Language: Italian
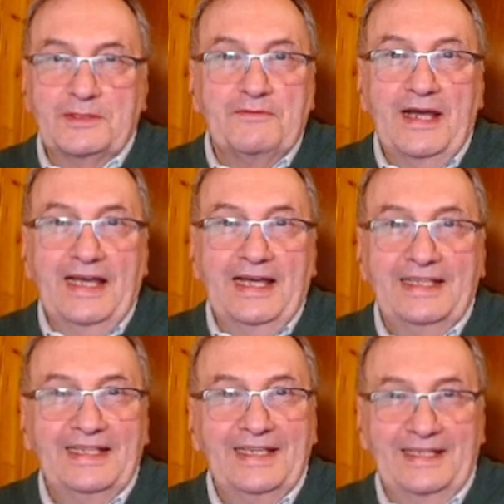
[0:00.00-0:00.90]
ci fa,
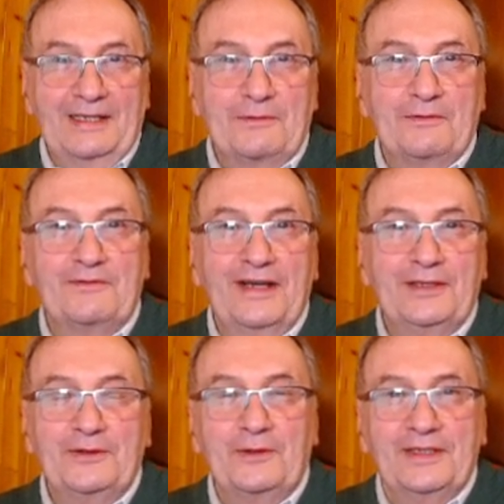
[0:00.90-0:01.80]
come
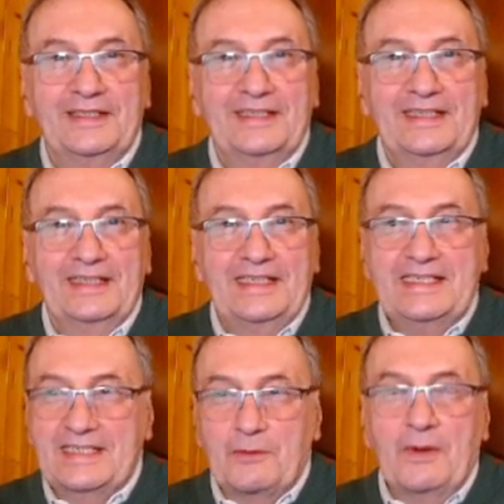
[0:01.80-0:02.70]
fanno i
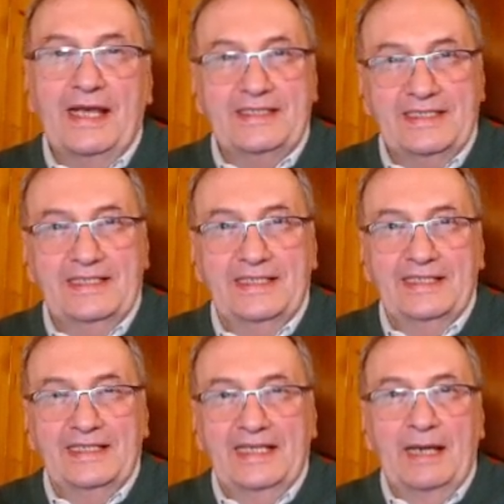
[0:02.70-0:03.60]
seguaci
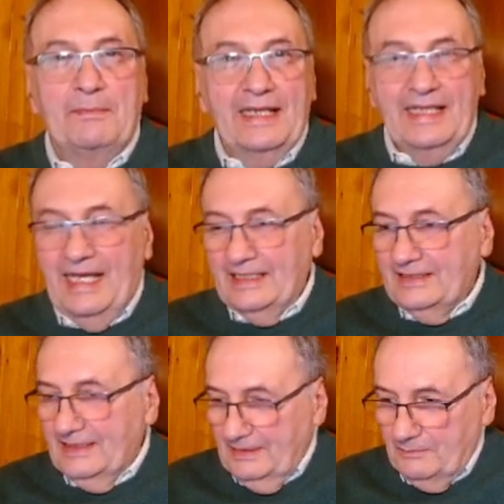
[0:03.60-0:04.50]
a
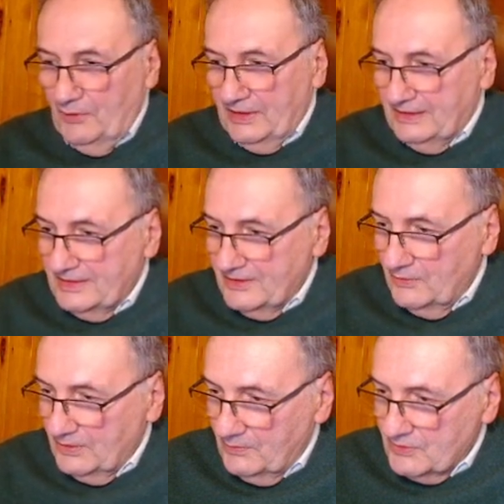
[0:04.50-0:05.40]
parlarne? E poi
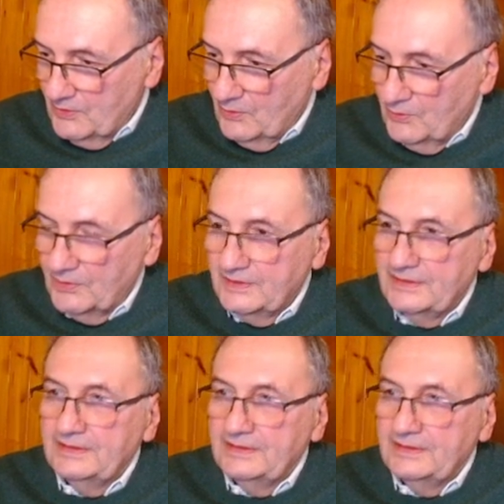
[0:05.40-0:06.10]
attenzione, questo è uno.